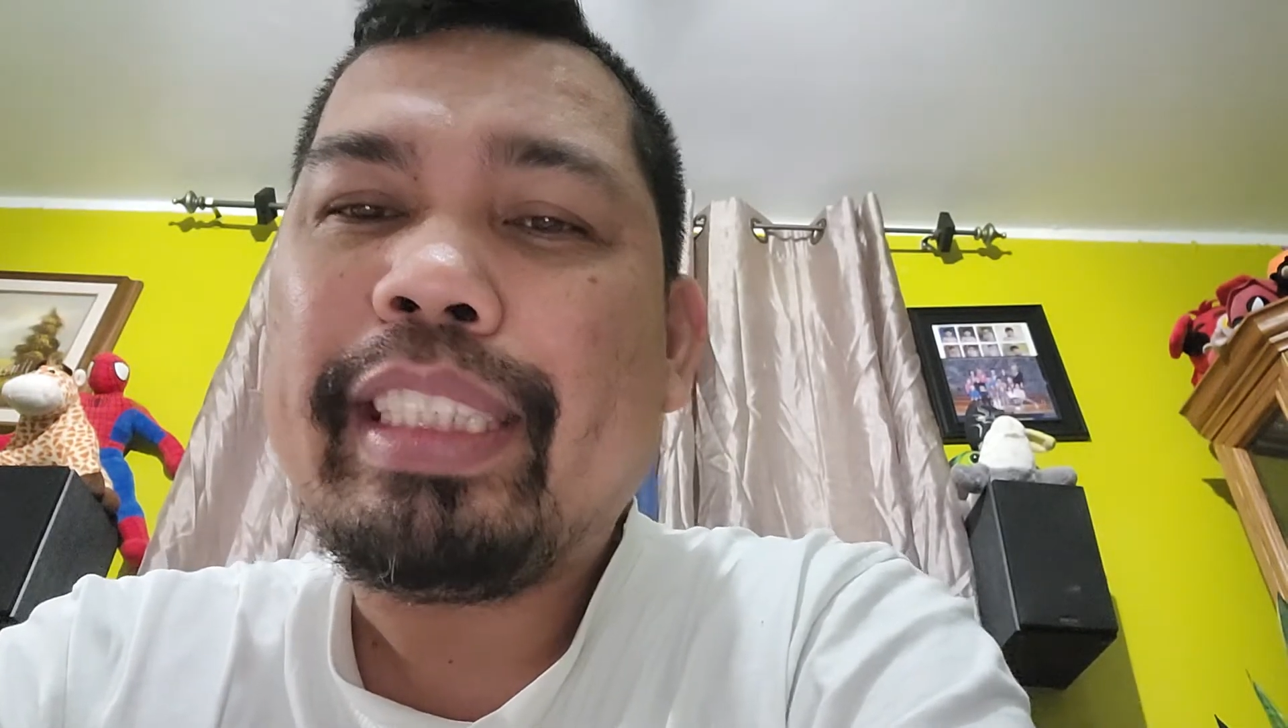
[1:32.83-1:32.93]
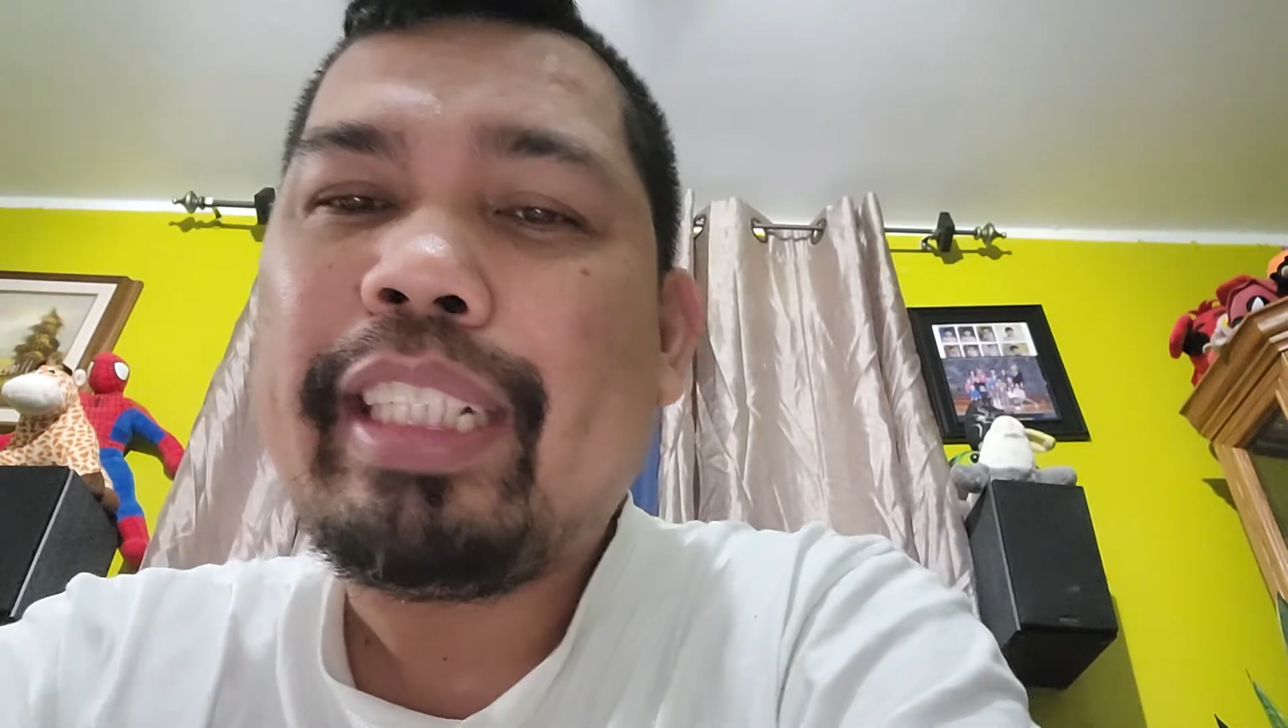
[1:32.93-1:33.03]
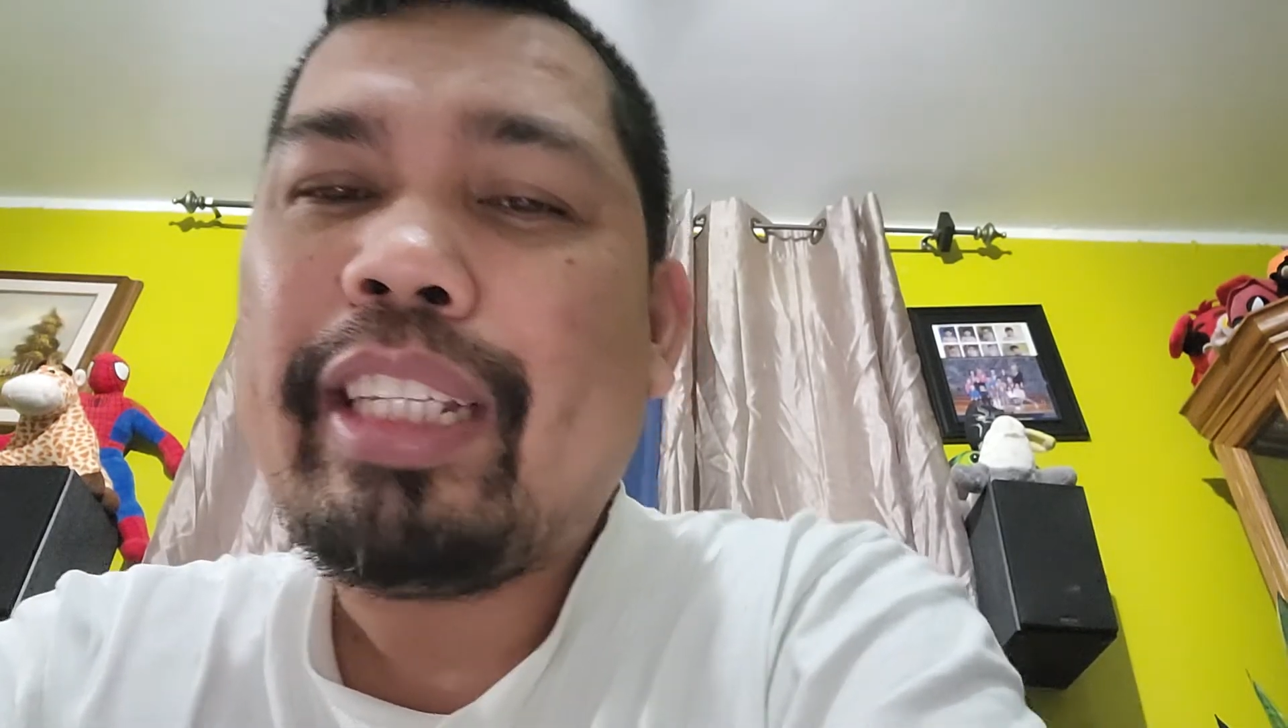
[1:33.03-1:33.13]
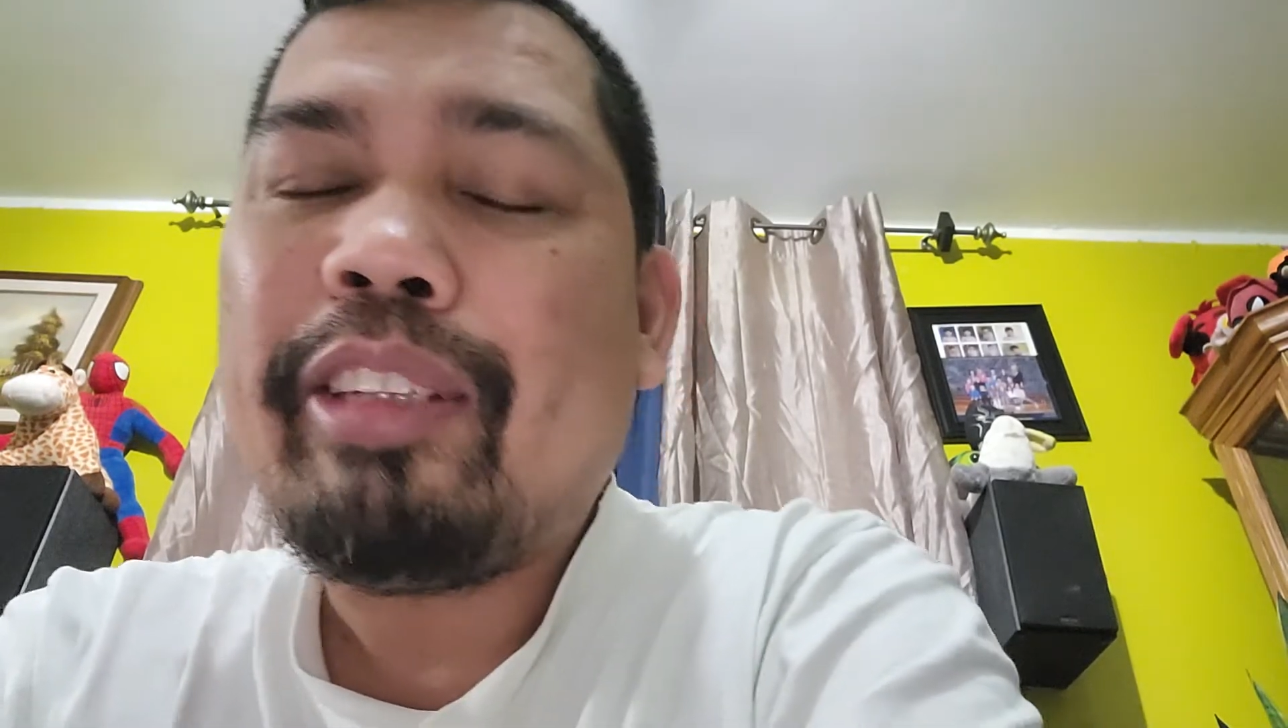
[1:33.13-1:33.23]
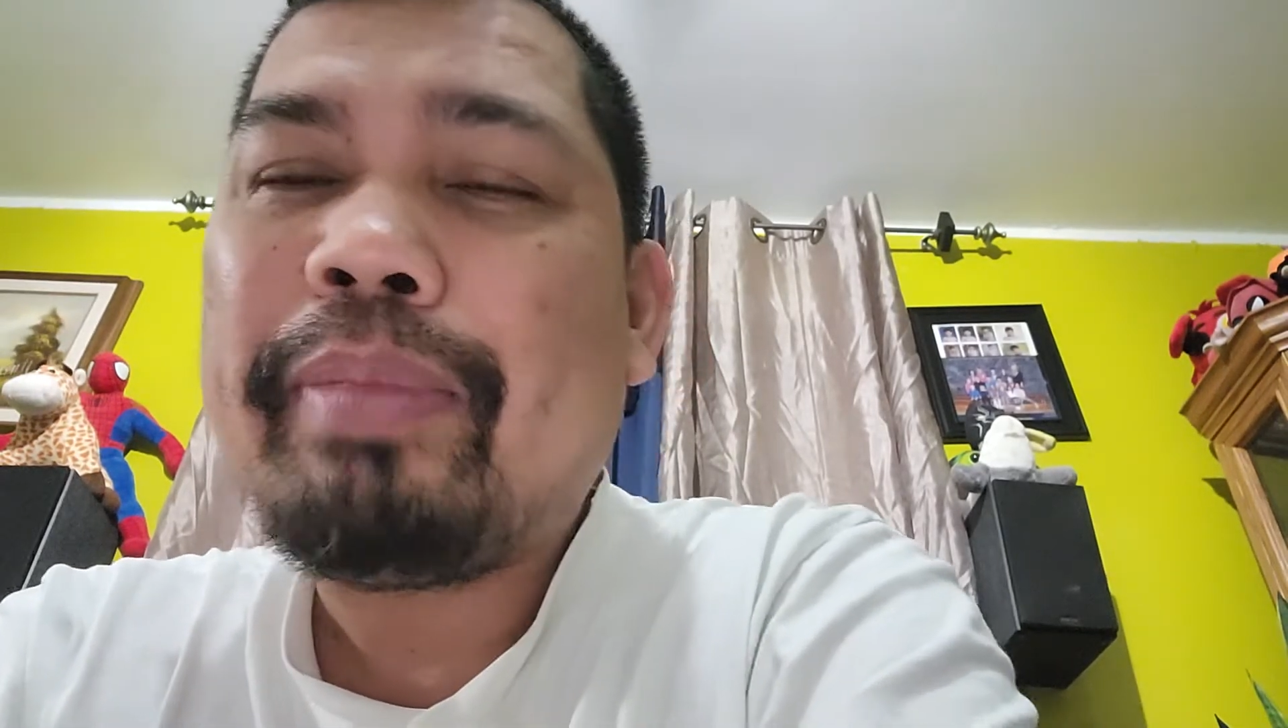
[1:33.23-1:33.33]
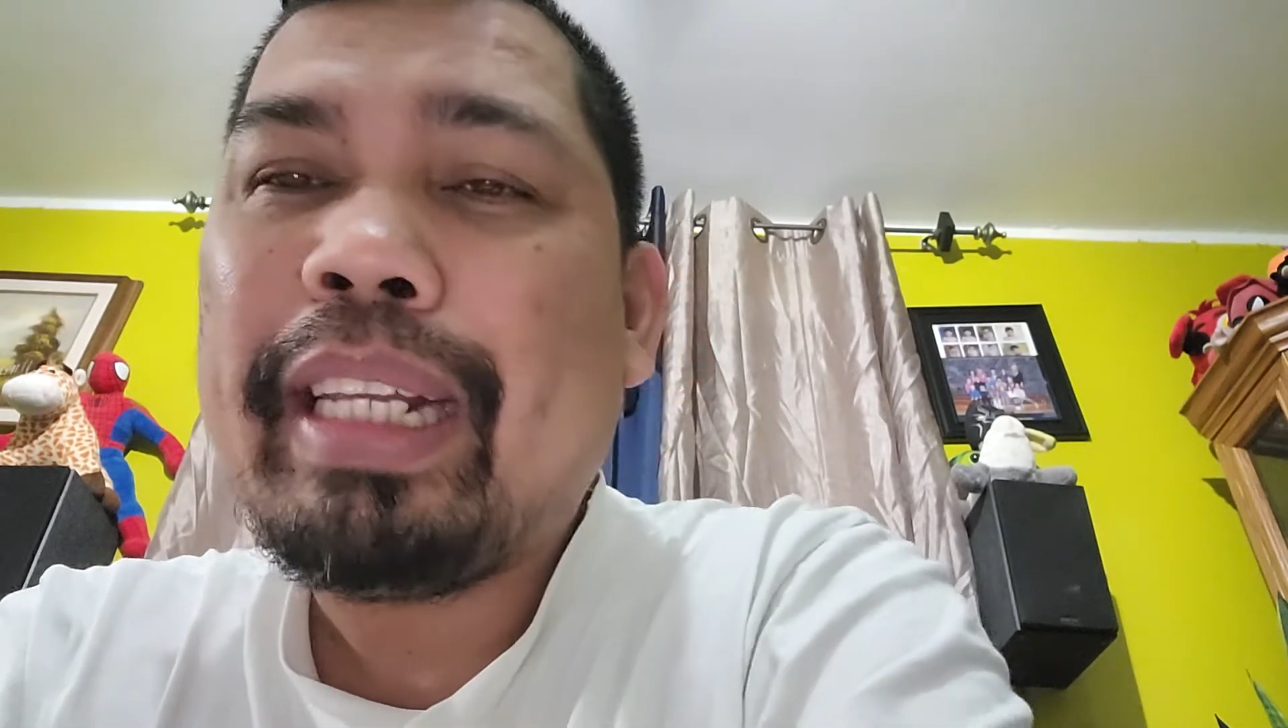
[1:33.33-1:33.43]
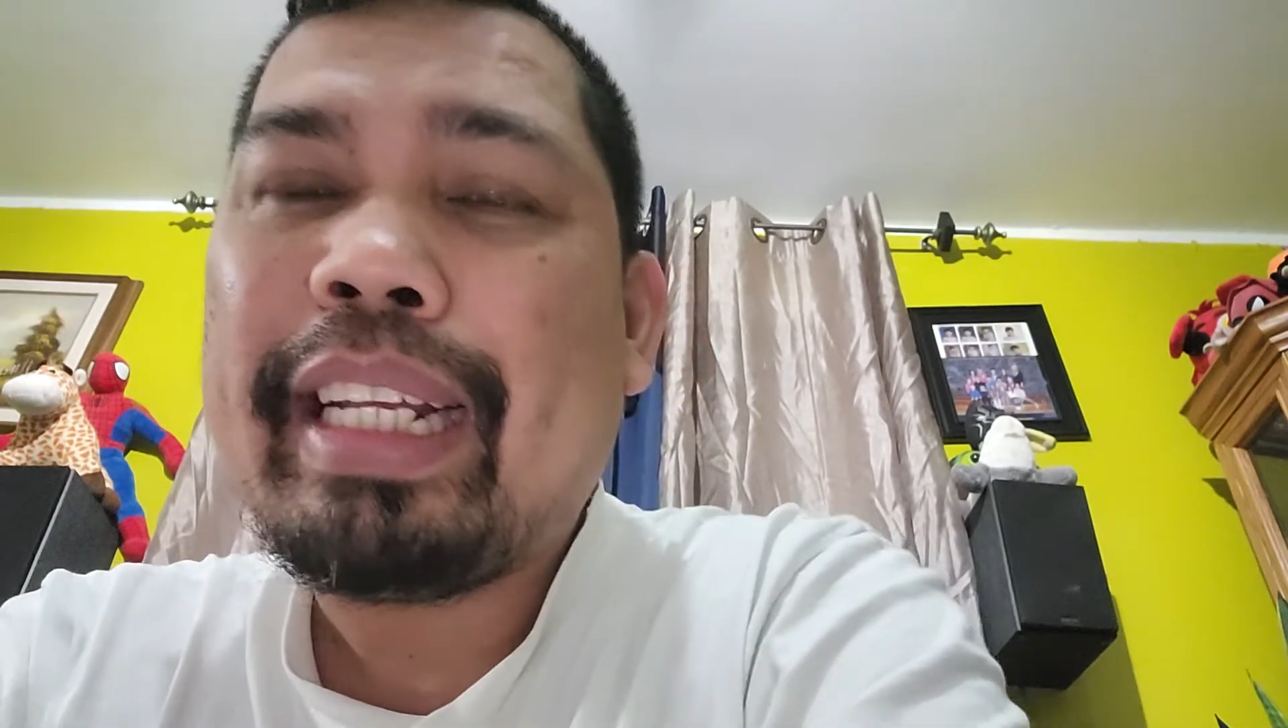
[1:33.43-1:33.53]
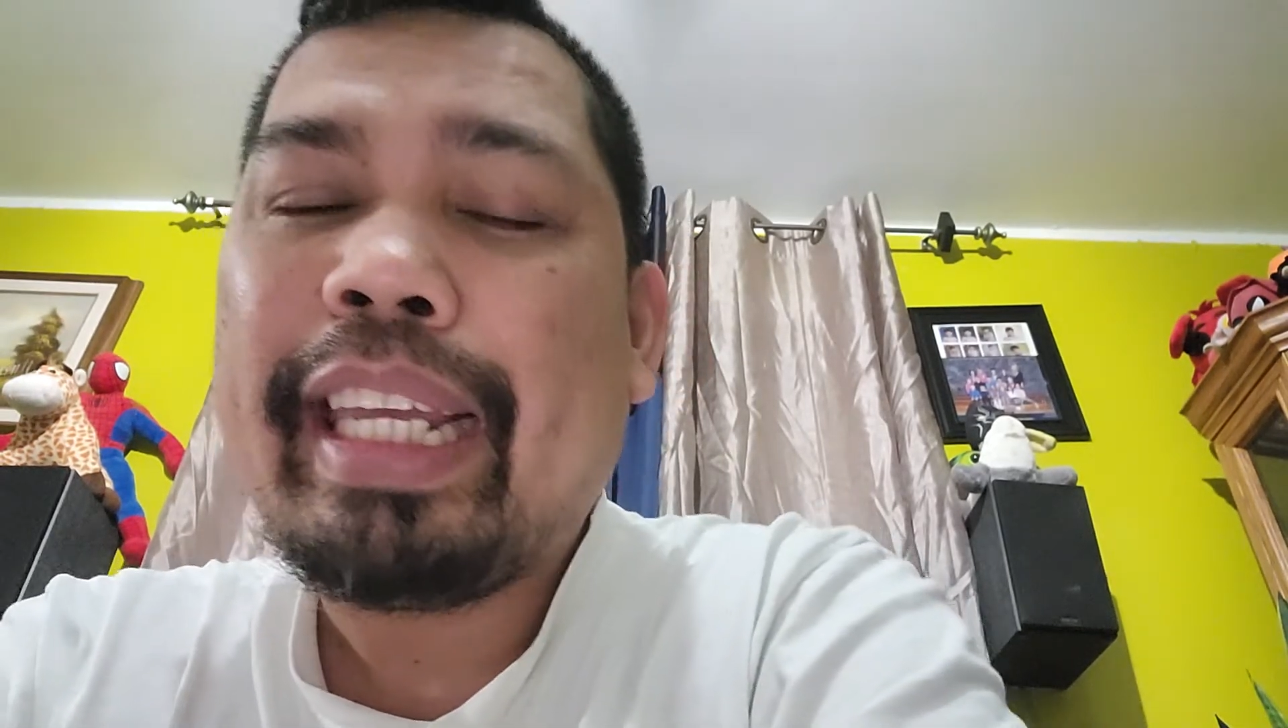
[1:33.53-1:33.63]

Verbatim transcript: shout out pala